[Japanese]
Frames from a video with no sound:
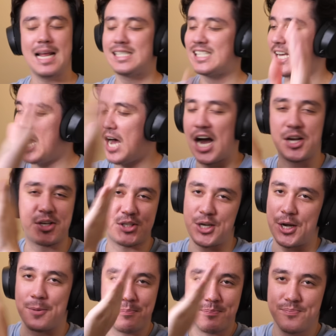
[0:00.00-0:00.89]
皆さん
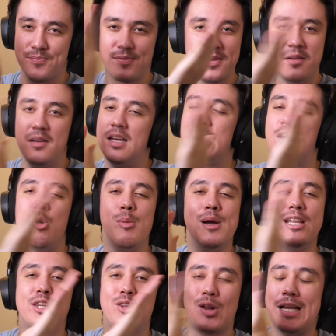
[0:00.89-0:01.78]
拍手
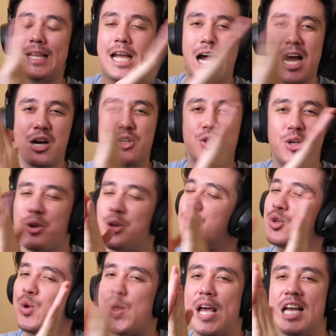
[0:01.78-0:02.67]
コメント欄で拍手よ
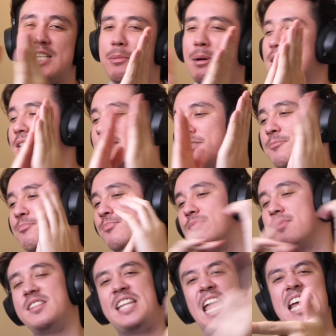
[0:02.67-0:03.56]
ろしくお願いします
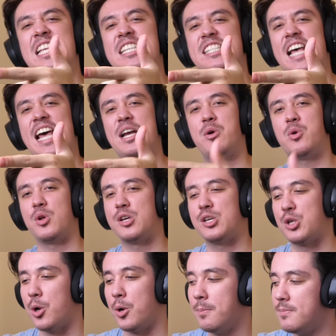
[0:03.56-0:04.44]
天才この
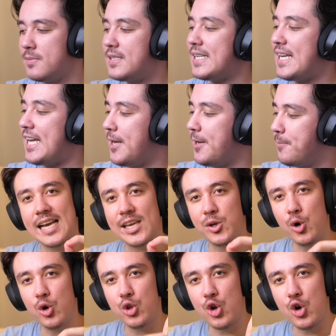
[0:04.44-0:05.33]
人次
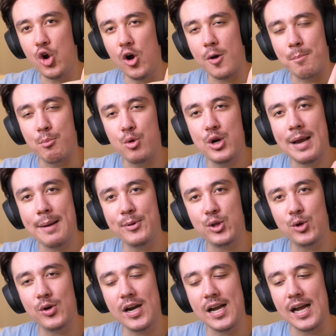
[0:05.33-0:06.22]
先ほどの村人